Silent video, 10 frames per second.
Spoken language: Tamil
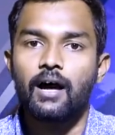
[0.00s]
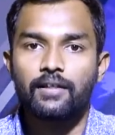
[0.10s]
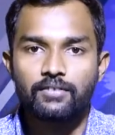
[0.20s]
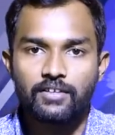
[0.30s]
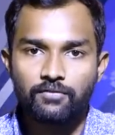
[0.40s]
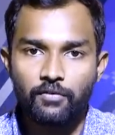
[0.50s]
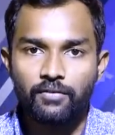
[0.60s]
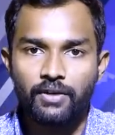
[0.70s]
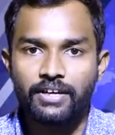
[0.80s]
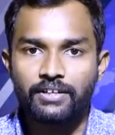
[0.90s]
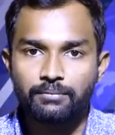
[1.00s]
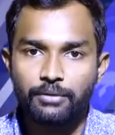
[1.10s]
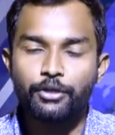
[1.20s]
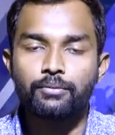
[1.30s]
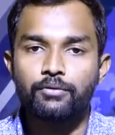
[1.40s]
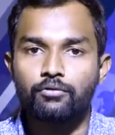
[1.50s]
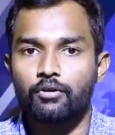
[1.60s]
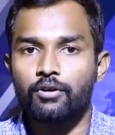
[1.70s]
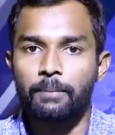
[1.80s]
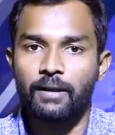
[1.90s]
அந்த செல்ஃபோனை வாங்கிட்டு மீண்டும்
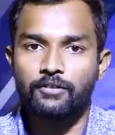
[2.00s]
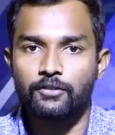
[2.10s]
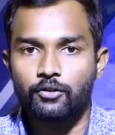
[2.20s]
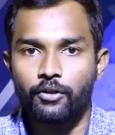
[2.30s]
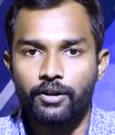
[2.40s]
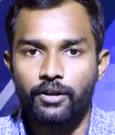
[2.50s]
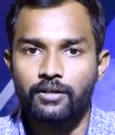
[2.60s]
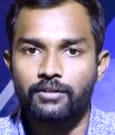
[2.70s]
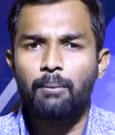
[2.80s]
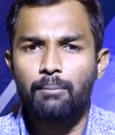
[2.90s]
இவங்களோட பழக்கத்தை தொடர்றாங்க